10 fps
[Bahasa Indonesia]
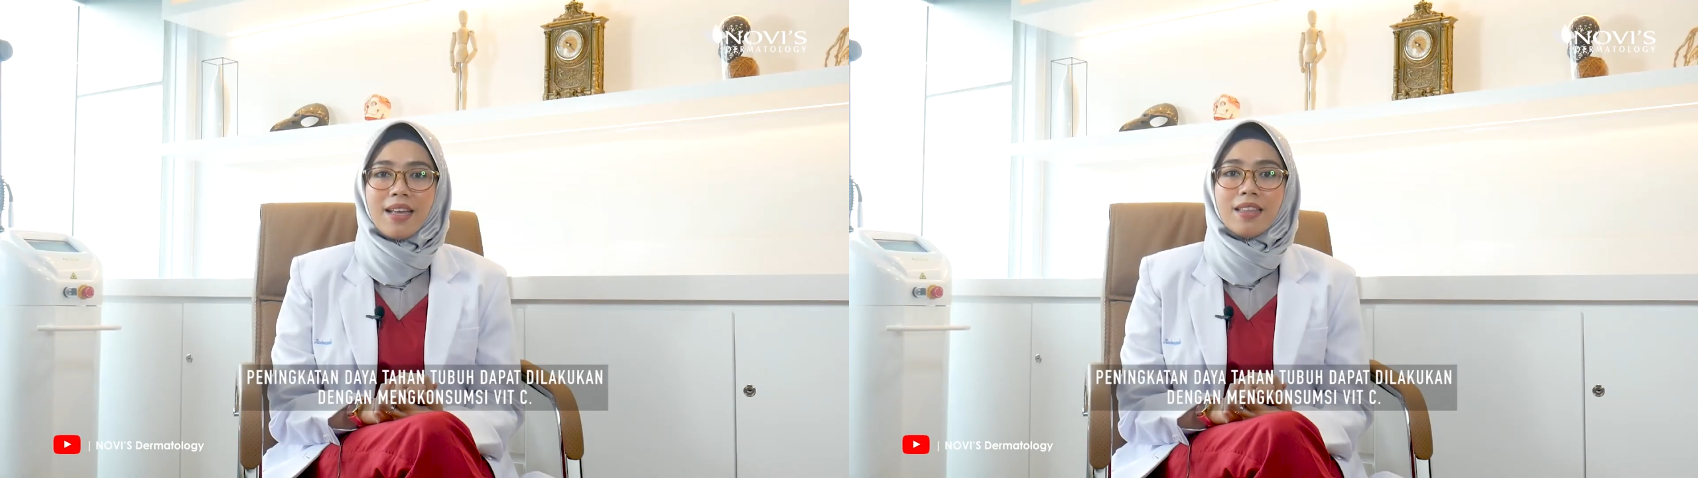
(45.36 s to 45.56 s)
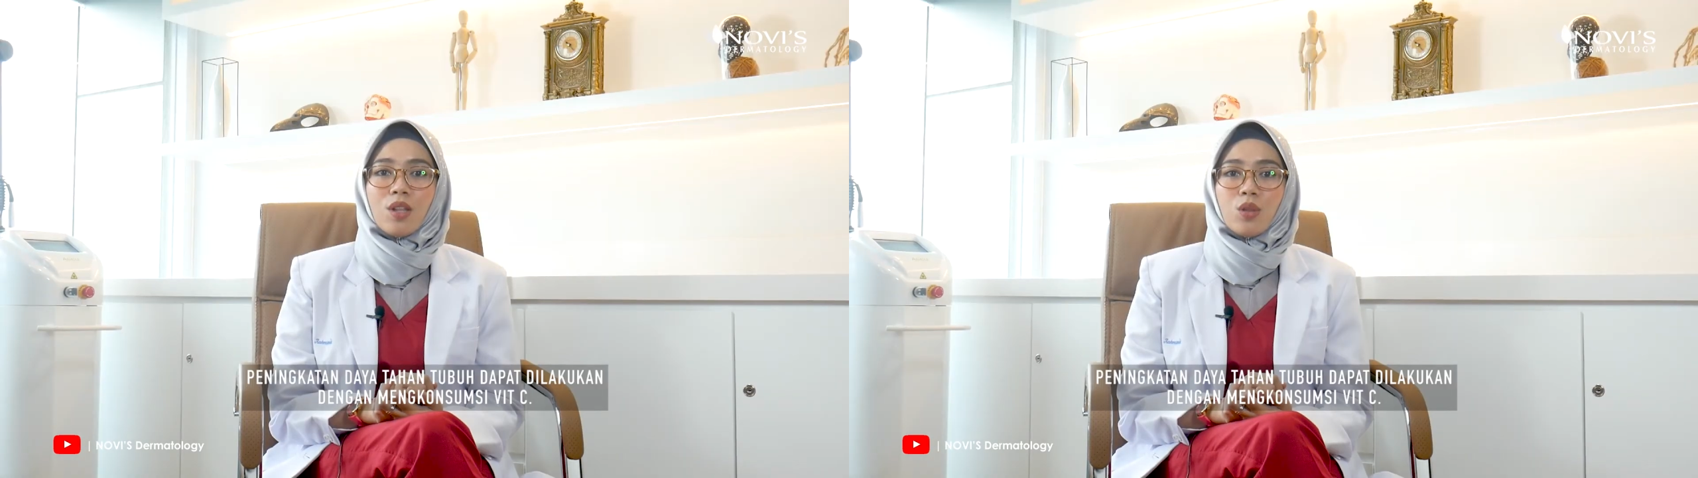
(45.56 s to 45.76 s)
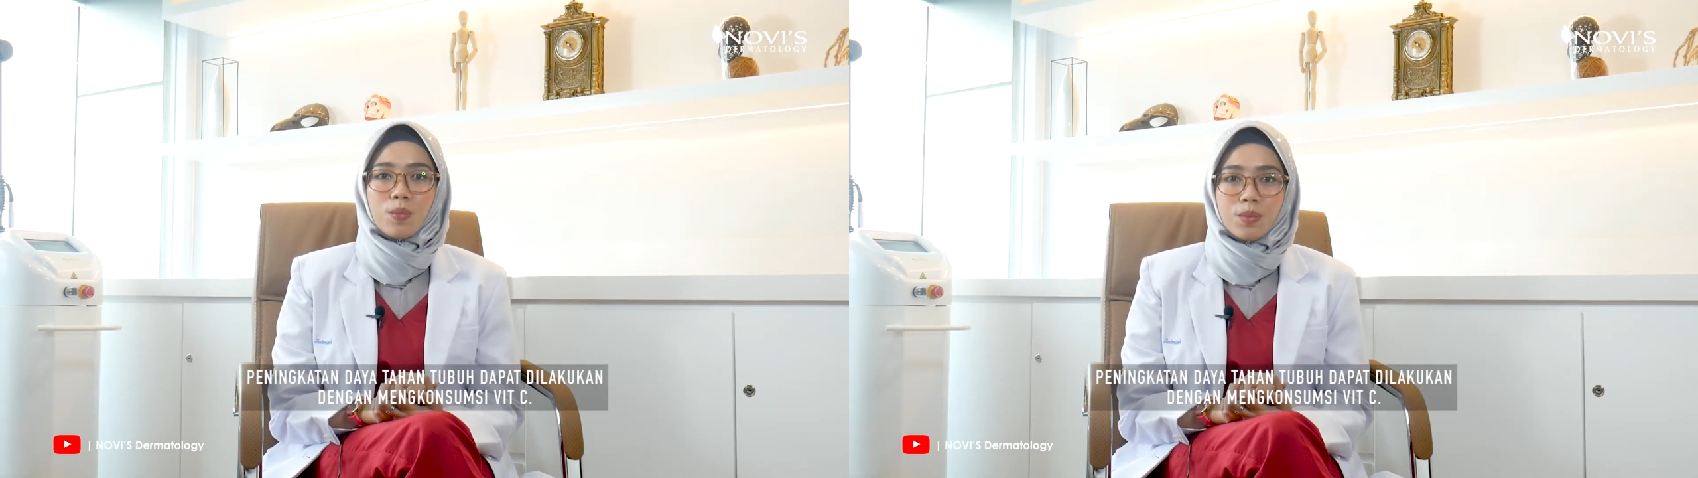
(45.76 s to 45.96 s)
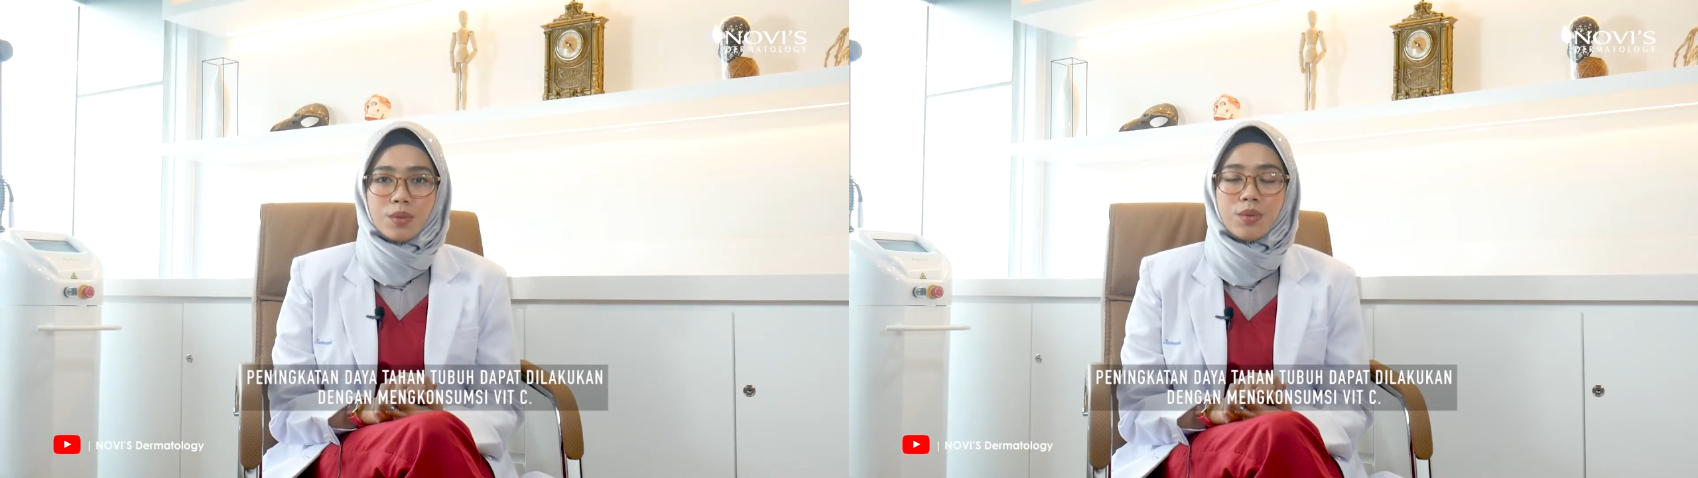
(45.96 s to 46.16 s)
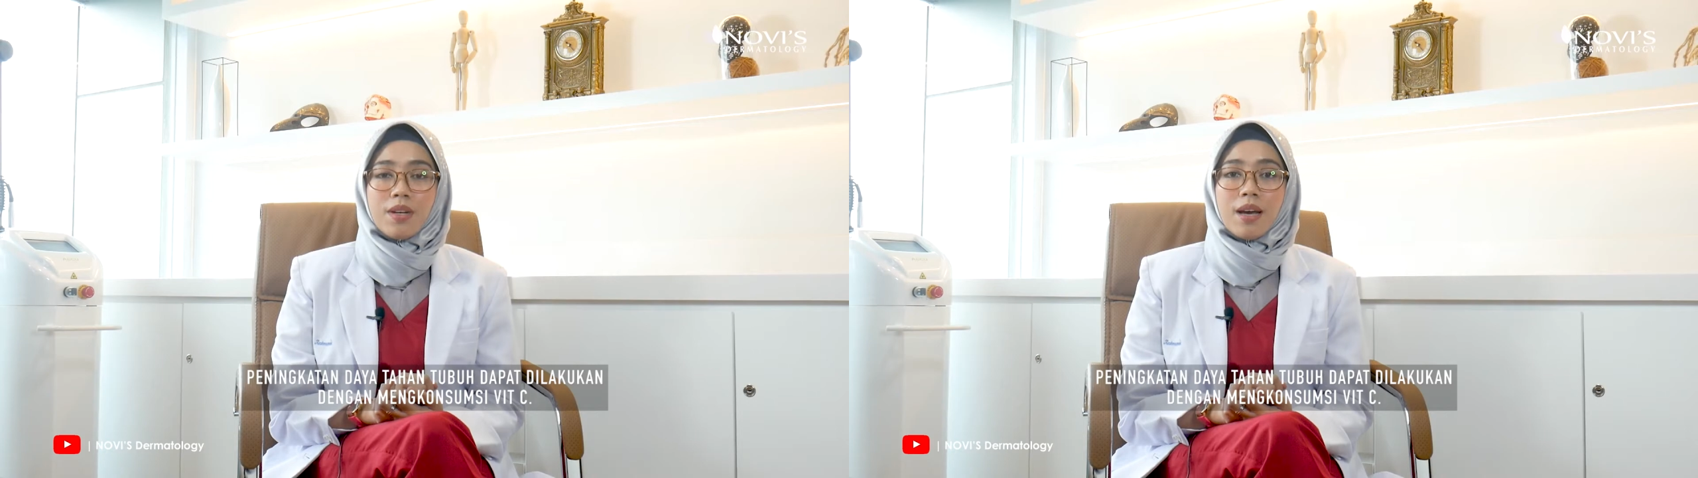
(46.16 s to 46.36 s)
daya tahan
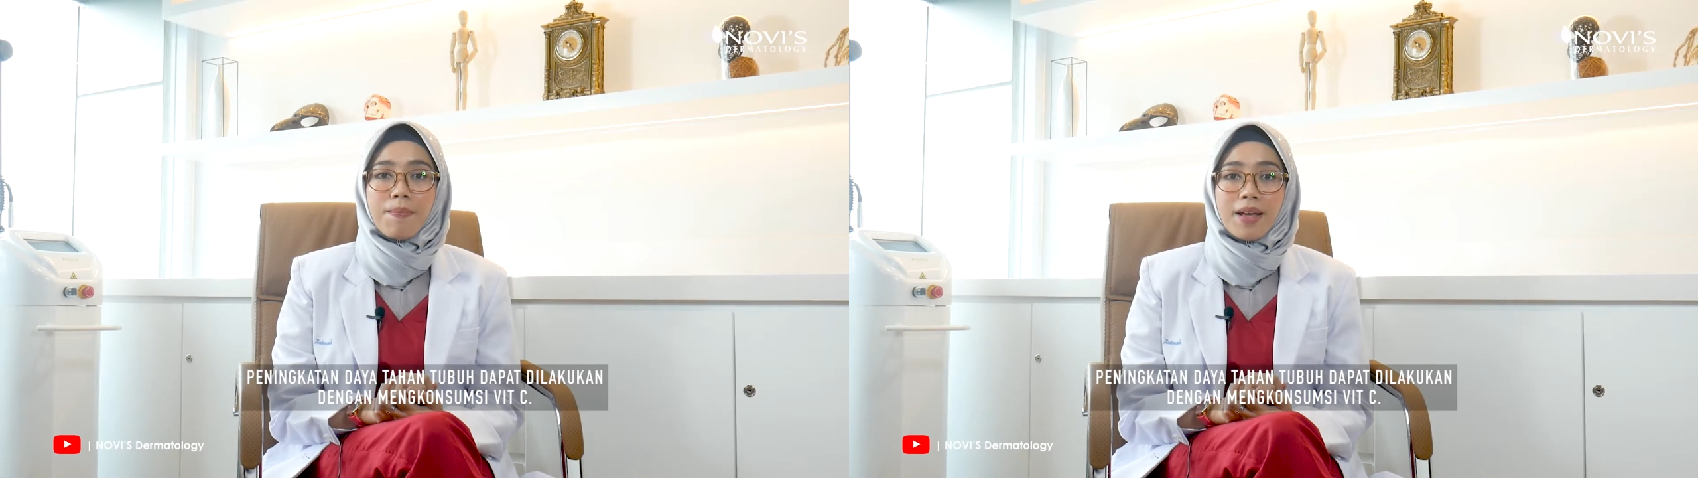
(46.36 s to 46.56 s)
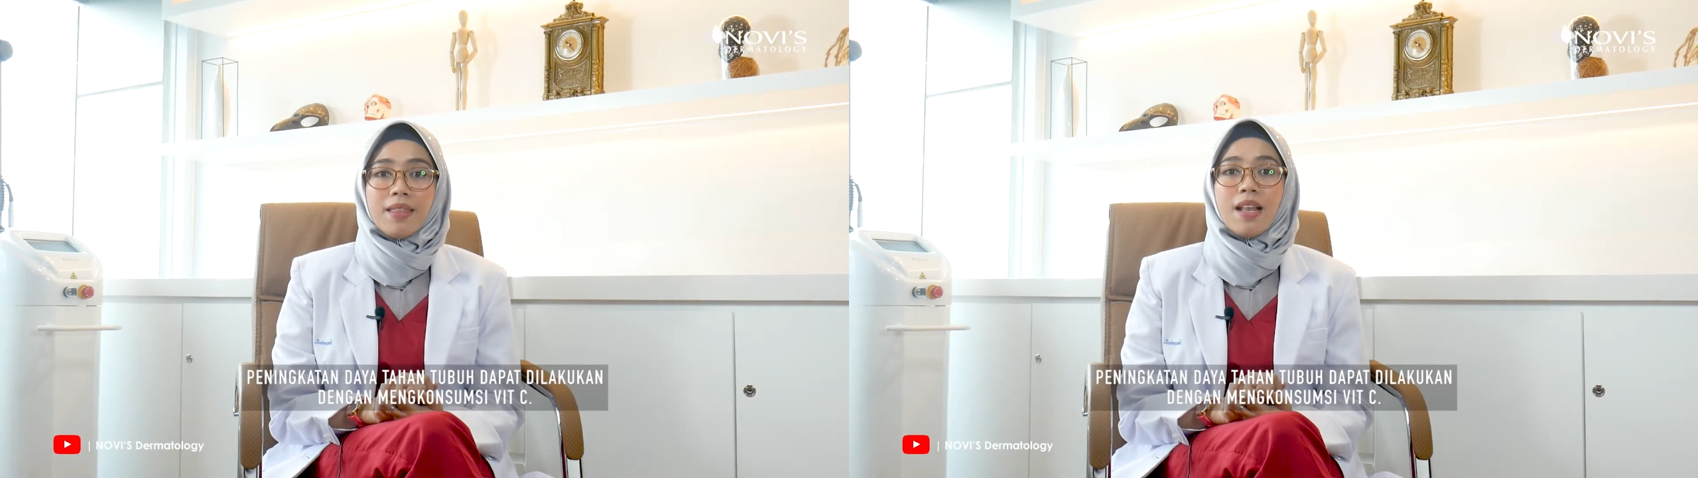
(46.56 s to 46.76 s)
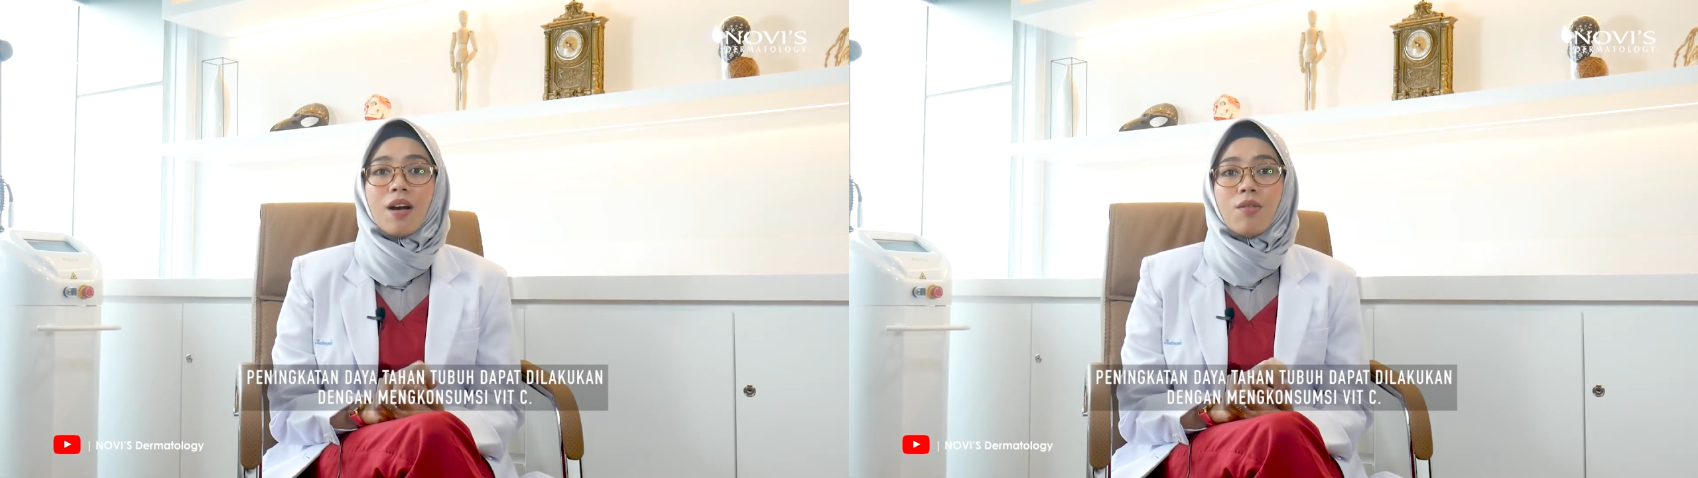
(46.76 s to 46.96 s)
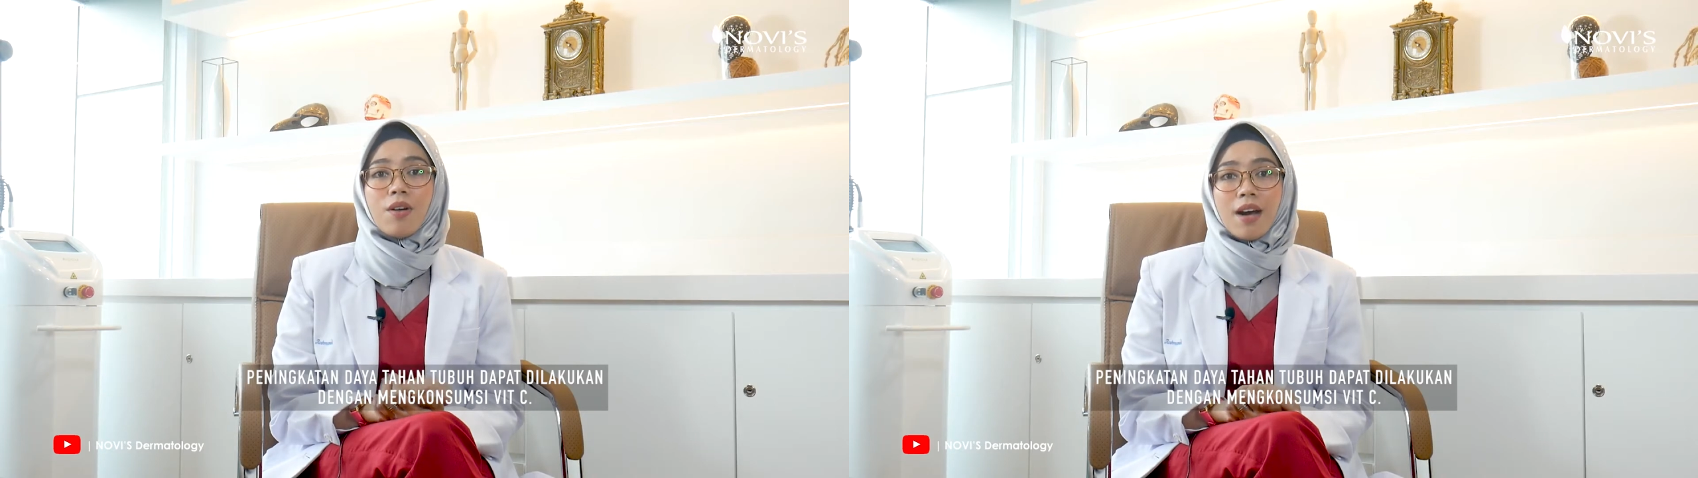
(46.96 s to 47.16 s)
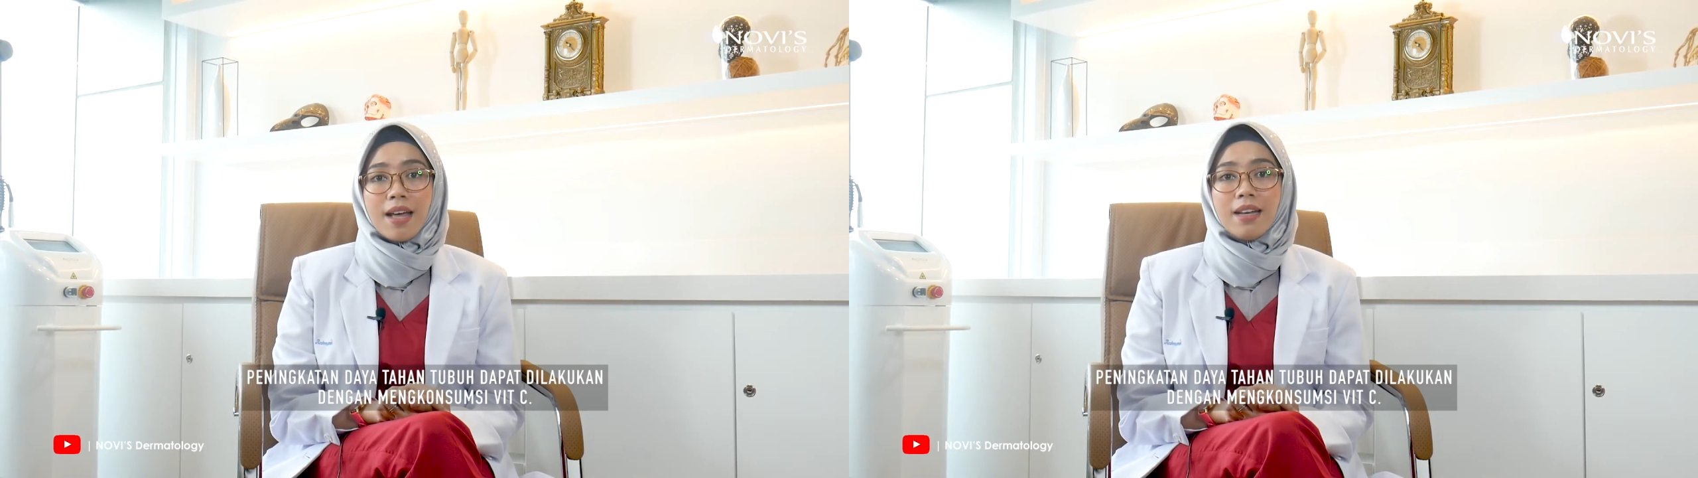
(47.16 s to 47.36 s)
tubuh dapat
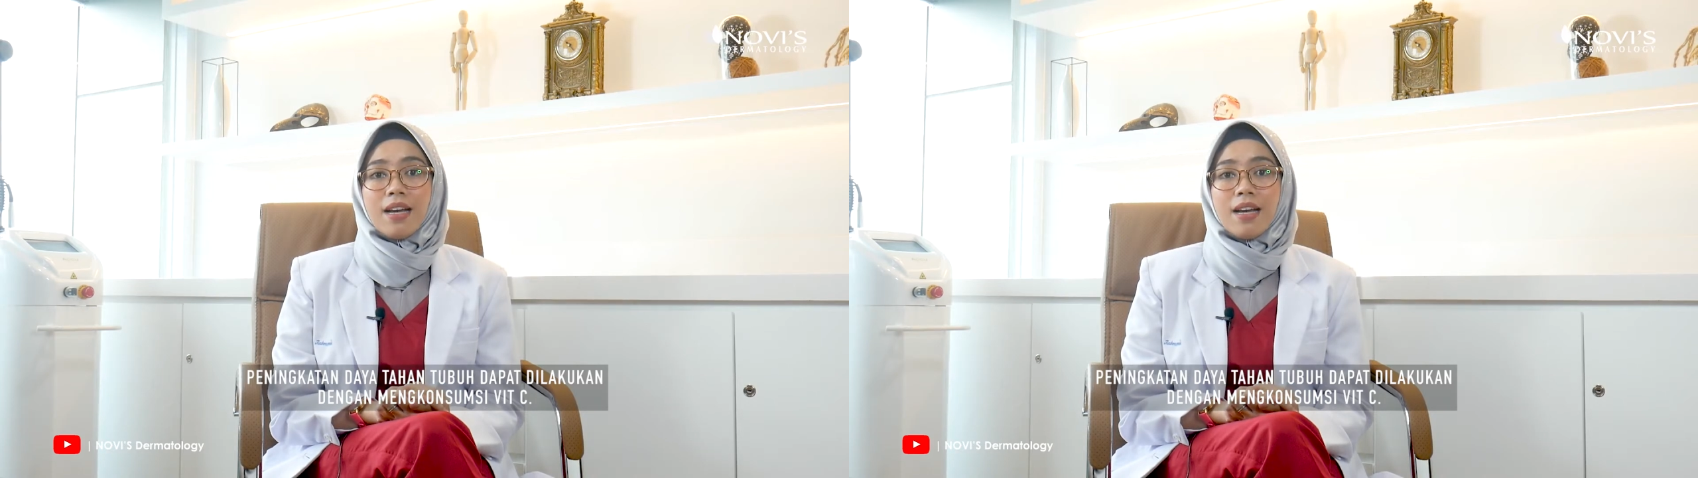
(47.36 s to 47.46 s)
dilakukan